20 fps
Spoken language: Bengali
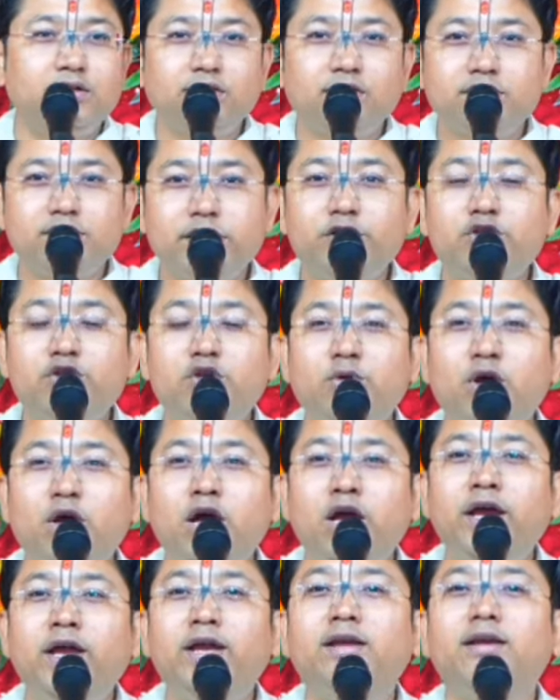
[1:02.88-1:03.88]
সেই
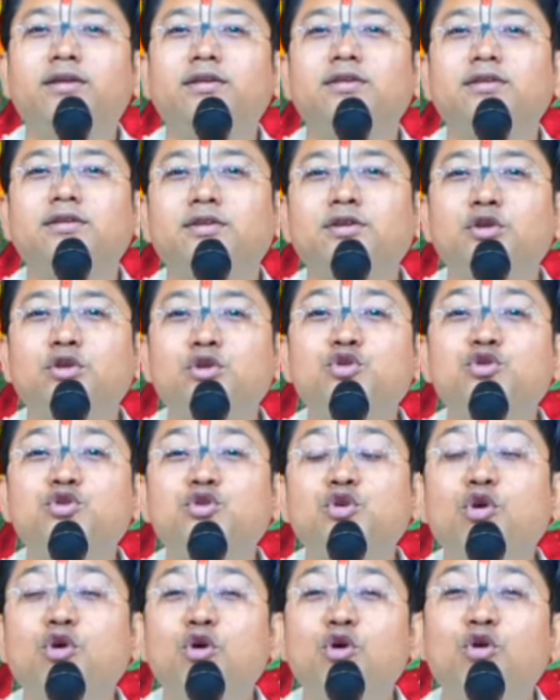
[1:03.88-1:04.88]
সময়
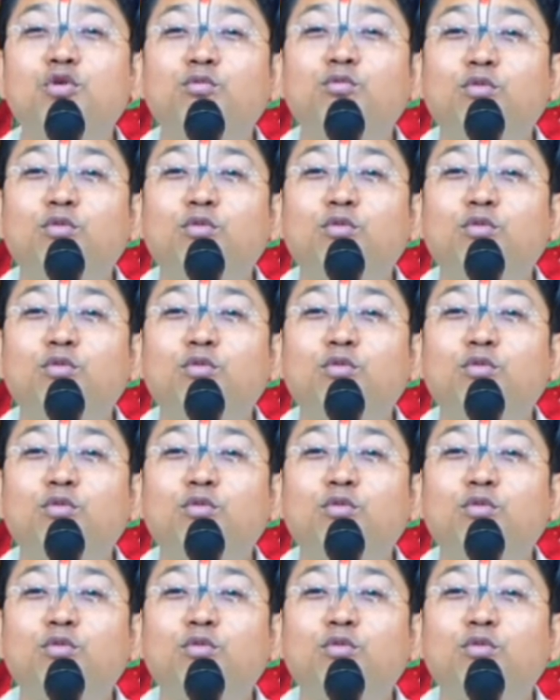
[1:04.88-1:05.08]
চোখ